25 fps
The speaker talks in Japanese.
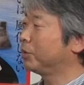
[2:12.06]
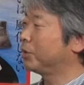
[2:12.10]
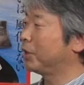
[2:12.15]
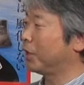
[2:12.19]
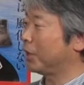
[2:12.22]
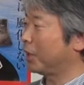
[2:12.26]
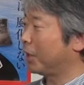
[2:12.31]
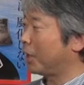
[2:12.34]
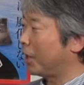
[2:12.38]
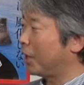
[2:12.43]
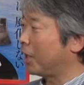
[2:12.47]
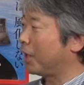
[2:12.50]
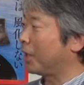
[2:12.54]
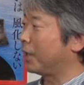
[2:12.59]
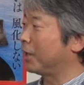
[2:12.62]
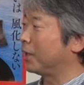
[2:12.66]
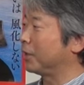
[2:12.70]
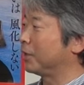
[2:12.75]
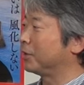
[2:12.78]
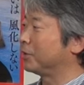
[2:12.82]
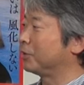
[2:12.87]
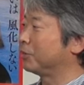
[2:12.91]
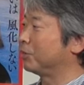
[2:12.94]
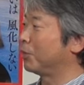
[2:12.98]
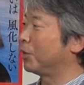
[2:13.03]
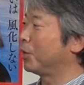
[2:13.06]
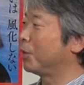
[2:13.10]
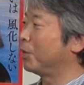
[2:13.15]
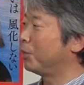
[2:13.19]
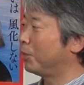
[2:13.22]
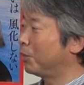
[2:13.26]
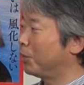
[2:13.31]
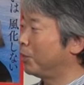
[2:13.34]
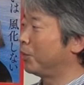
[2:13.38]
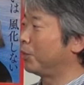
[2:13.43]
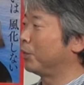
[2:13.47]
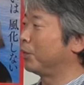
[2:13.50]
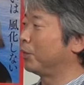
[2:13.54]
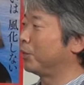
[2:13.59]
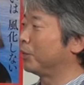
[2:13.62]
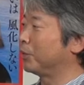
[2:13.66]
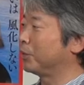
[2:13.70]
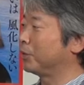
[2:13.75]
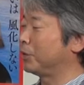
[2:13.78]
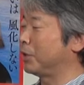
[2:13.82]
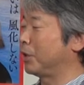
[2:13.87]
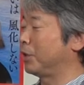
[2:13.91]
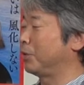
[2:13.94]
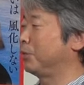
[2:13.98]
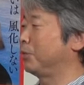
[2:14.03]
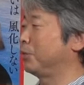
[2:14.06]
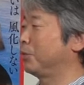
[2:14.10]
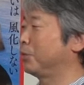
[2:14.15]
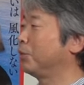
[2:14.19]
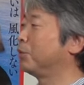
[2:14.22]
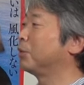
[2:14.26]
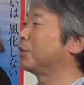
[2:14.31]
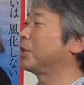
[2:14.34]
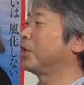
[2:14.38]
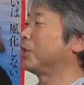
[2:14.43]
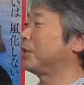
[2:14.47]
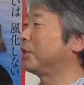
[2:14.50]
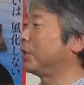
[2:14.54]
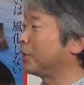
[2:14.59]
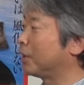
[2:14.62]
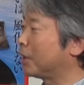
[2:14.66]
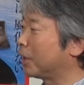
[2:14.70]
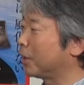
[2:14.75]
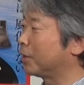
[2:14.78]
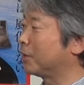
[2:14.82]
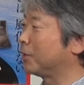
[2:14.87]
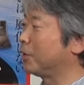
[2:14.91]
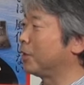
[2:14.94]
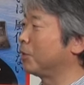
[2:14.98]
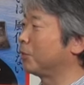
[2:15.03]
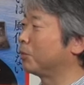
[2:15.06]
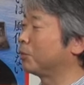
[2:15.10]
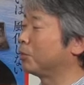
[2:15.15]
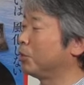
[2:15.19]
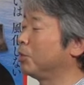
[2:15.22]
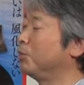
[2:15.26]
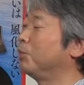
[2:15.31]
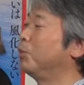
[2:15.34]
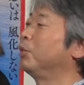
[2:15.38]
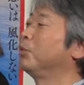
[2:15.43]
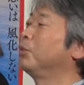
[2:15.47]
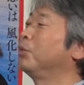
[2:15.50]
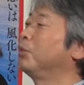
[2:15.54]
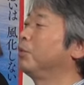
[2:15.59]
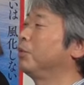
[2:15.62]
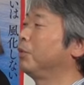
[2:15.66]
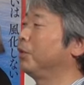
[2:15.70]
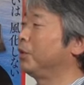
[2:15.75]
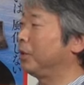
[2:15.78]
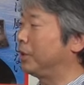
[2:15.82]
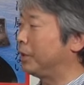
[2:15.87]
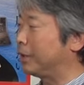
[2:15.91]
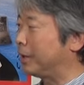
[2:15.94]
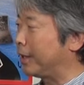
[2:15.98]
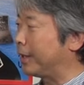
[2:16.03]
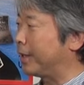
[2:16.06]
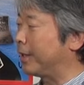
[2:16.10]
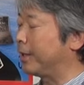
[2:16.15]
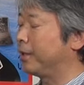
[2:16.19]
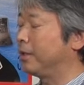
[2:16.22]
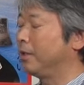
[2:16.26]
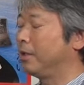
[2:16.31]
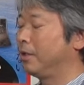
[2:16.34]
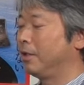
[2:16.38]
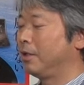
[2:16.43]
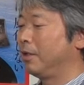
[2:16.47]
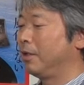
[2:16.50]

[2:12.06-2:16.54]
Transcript: 生がそれを調査してたっていうことにも驚いて、